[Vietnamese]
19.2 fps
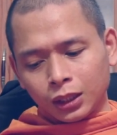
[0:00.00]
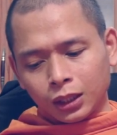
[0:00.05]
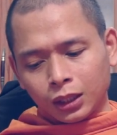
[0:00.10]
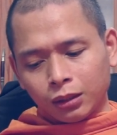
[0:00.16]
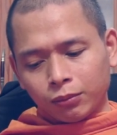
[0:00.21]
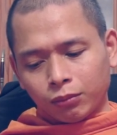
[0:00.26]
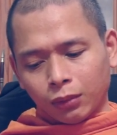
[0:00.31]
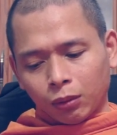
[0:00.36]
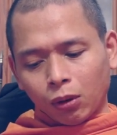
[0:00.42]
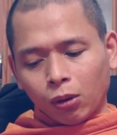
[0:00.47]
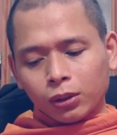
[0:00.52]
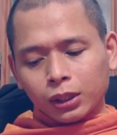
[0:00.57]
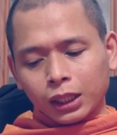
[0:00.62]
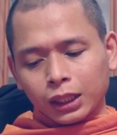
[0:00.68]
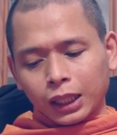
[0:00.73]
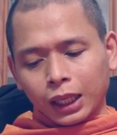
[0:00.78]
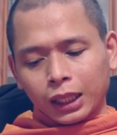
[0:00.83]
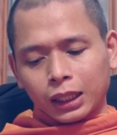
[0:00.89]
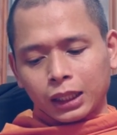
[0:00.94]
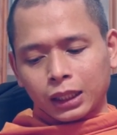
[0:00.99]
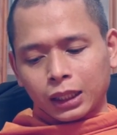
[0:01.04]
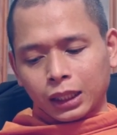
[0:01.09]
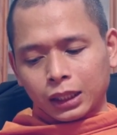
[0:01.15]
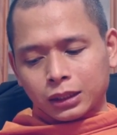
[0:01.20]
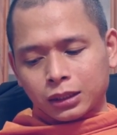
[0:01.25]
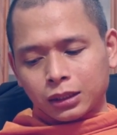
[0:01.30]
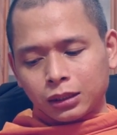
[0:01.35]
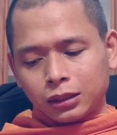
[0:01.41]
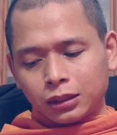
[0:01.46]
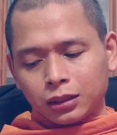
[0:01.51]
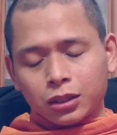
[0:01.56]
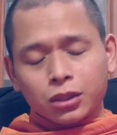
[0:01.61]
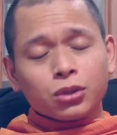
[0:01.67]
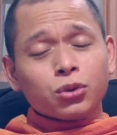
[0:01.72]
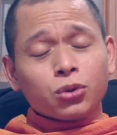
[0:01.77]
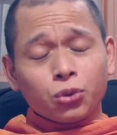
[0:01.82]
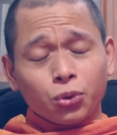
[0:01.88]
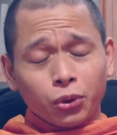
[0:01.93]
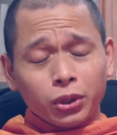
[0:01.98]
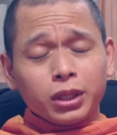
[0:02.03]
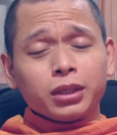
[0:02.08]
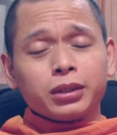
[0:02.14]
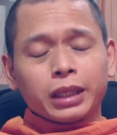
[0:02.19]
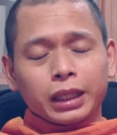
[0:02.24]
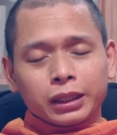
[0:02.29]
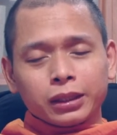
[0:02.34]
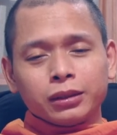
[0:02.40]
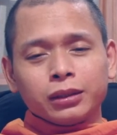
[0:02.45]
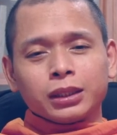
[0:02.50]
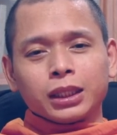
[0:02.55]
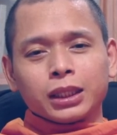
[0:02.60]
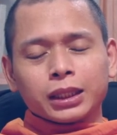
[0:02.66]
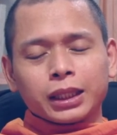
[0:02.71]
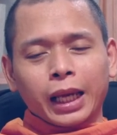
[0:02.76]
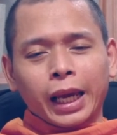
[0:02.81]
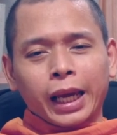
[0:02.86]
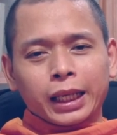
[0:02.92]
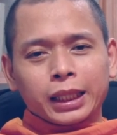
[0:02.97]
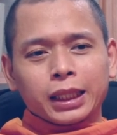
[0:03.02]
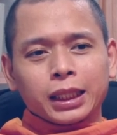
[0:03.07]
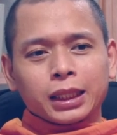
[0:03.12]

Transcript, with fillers: mà một cái này là sư suy ra từ kinh tạng nè